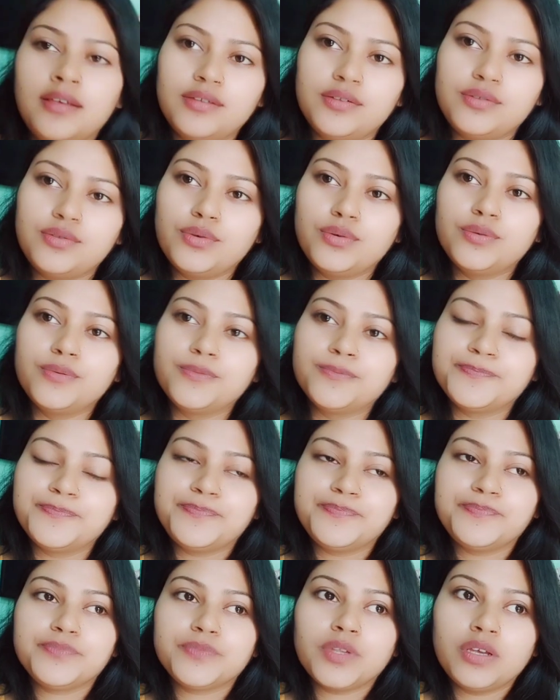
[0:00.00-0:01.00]
তো
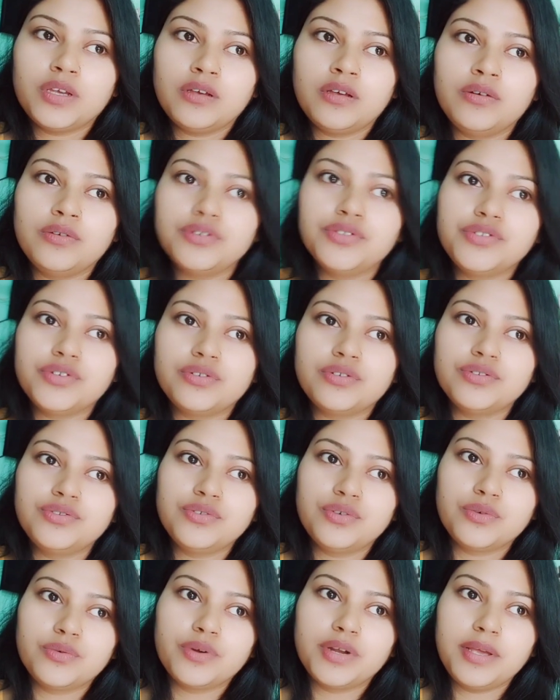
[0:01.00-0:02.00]
ওই জন্য
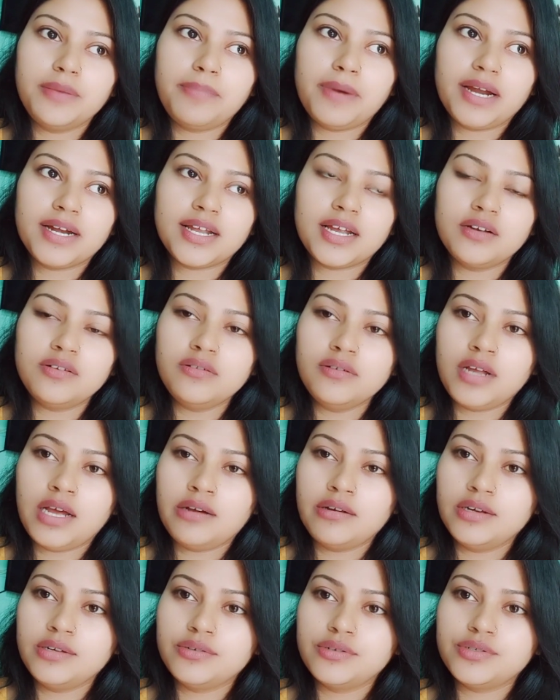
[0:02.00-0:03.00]
জোর করেই পাঠানো
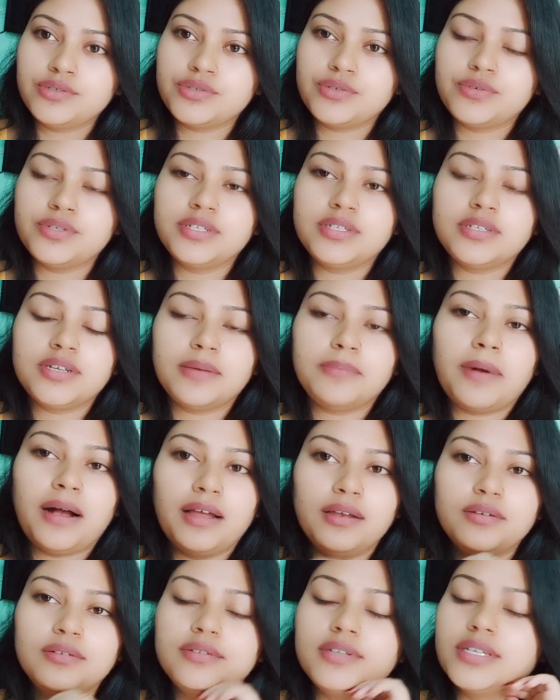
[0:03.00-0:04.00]
নাহলে ওর শরীরটা
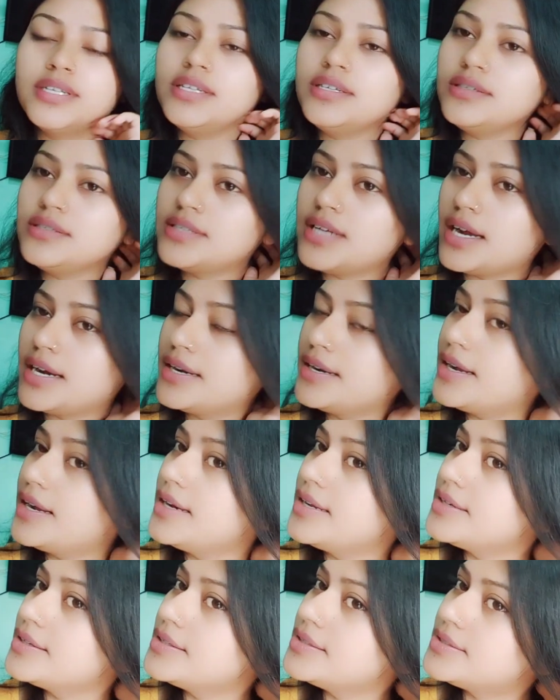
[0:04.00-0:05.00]
ভালো নেই ঠান্ডা
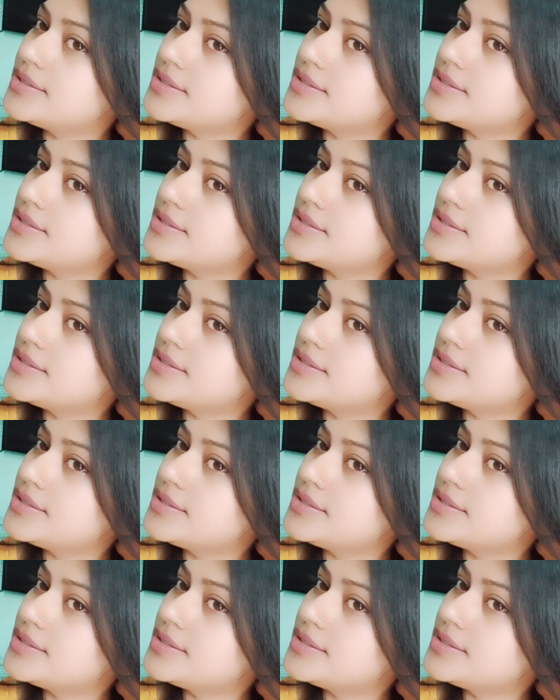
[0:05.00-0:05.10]
লেগেছে